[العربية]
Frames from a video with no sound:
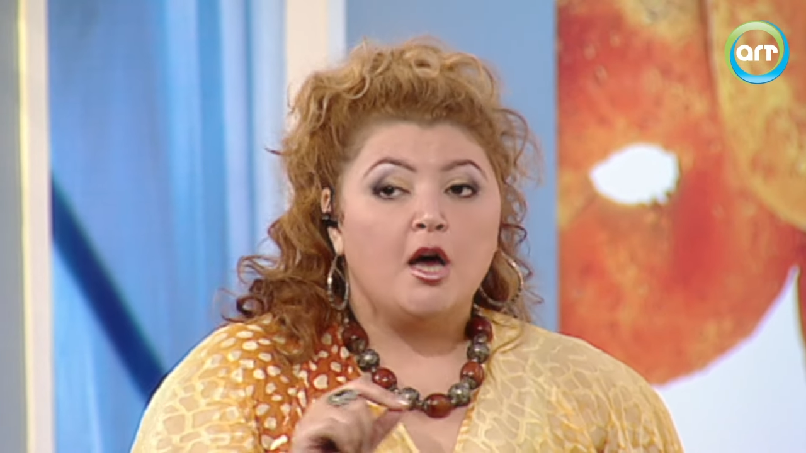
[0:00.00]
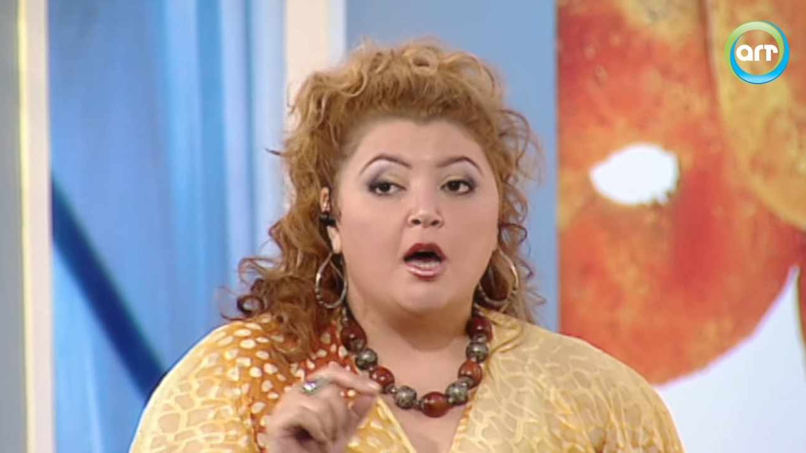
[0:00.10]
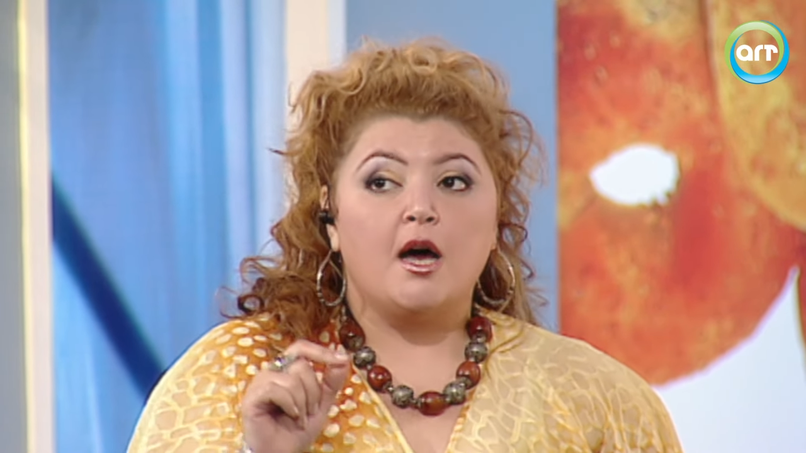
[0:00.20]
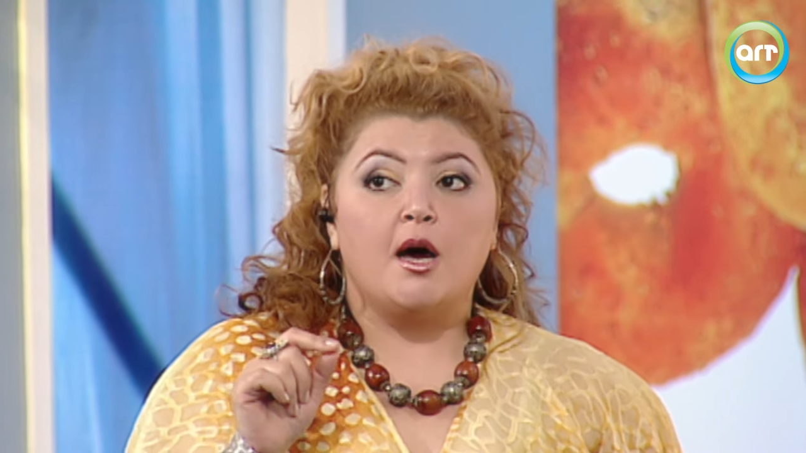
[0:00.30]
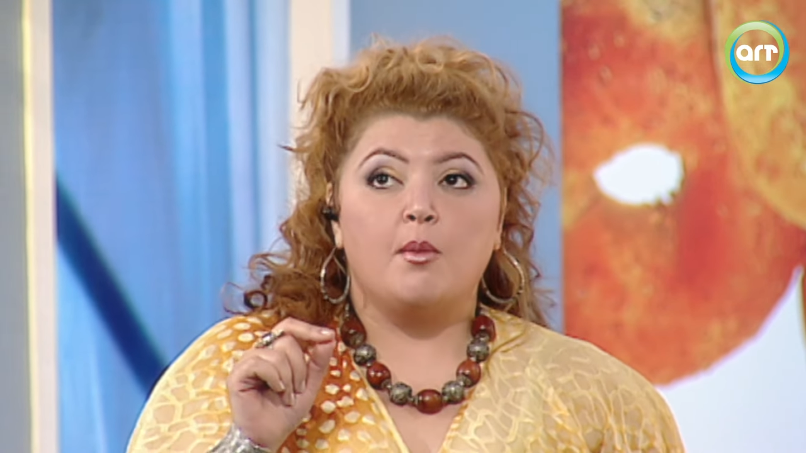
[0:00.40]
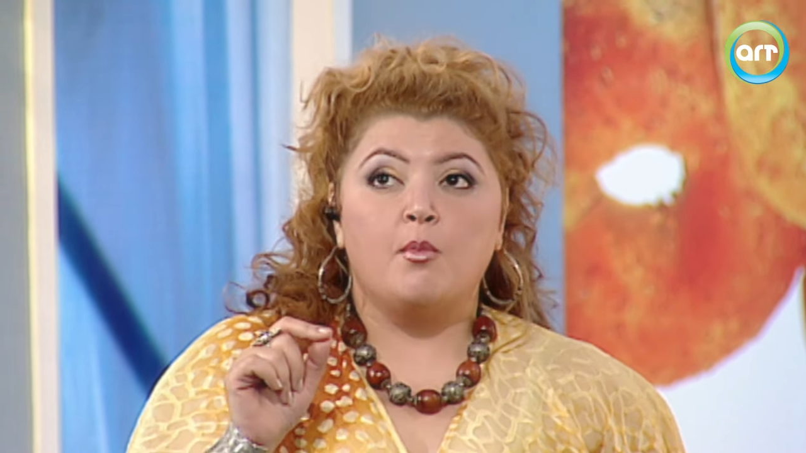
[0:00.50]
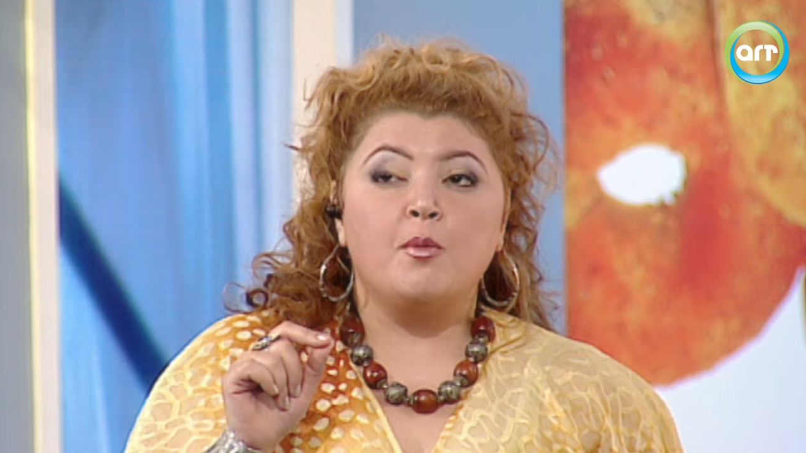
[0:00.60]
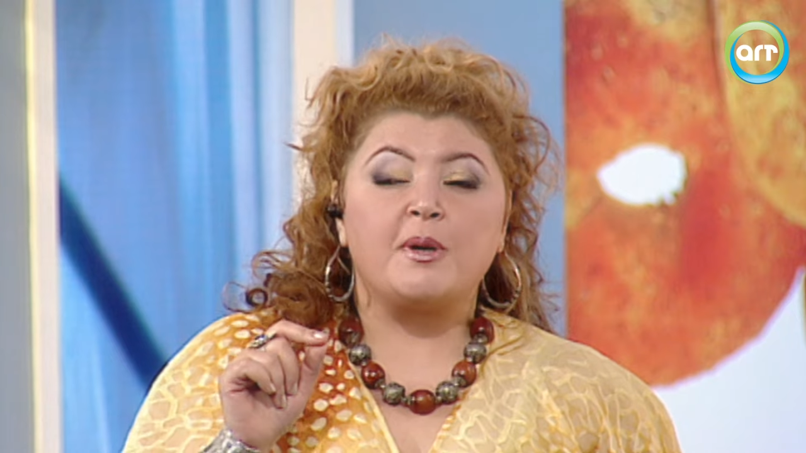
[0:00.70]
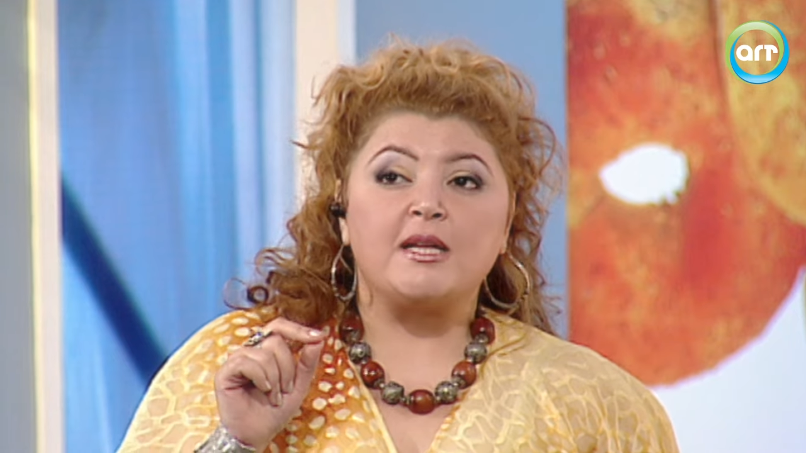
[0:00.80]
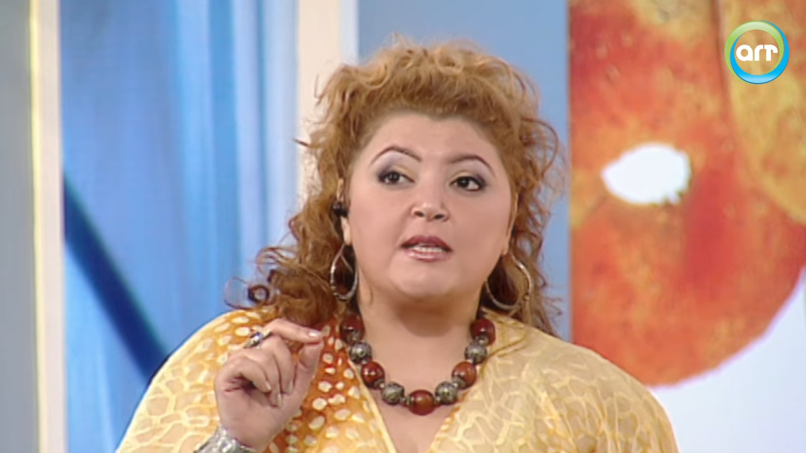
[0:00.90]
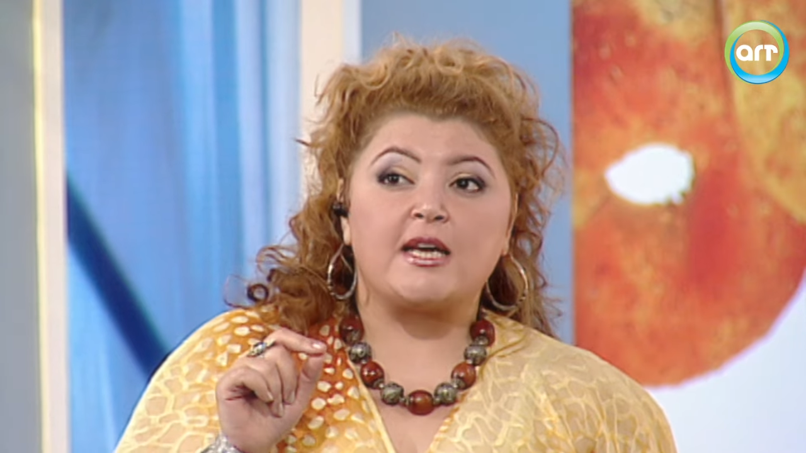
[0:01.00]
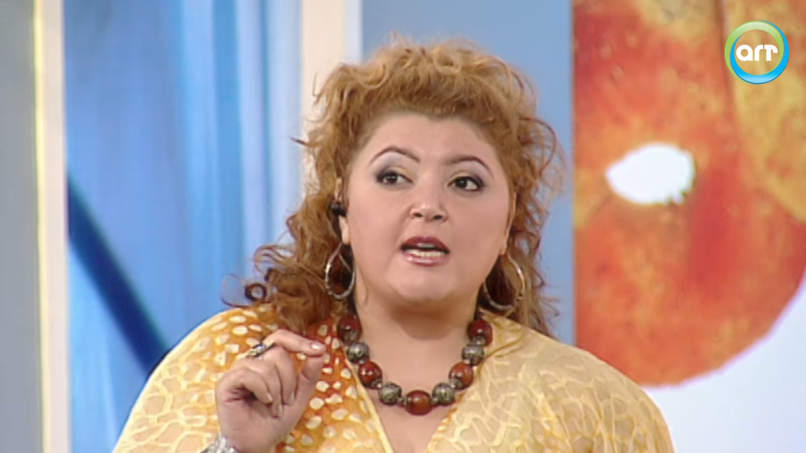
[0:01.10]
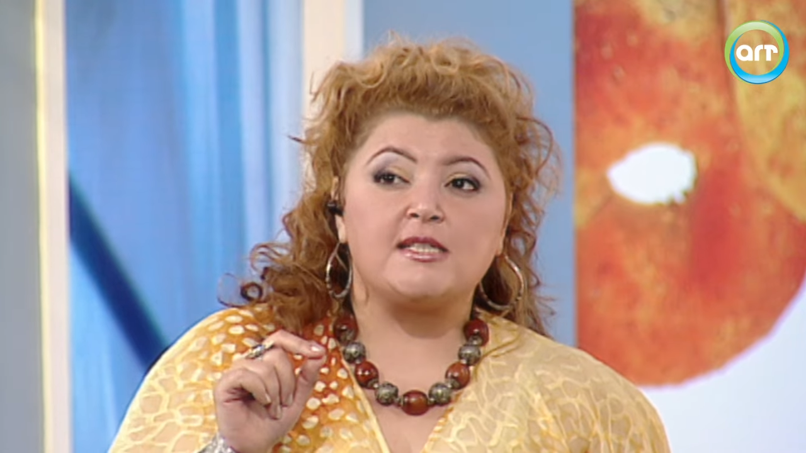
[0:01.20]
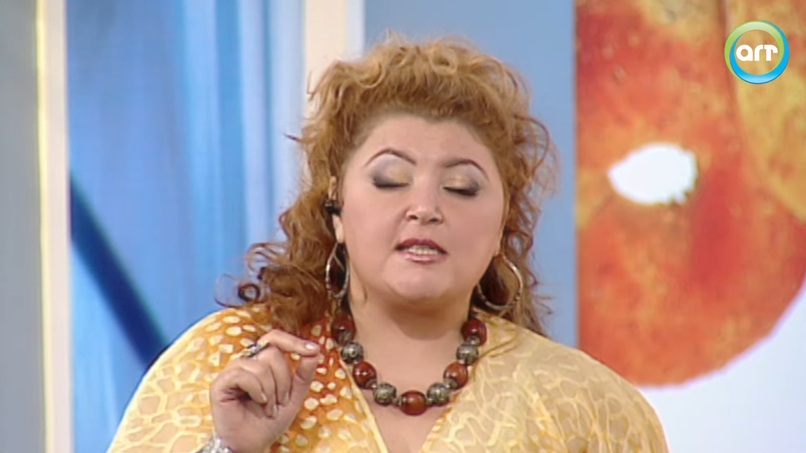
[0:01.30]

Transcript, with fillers: آه ممكن تخس